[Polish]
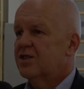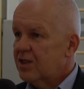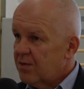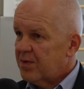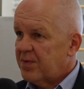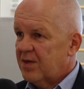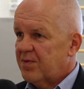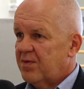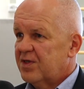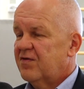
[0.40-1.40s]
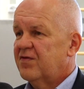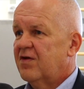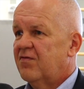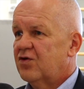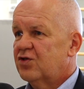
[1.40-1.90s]
Dzień dobry panie premierze,
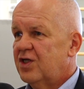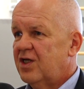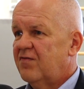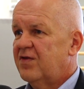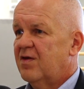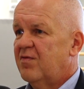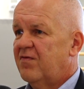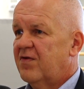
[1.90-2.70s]
witam w Olsztynie, witam w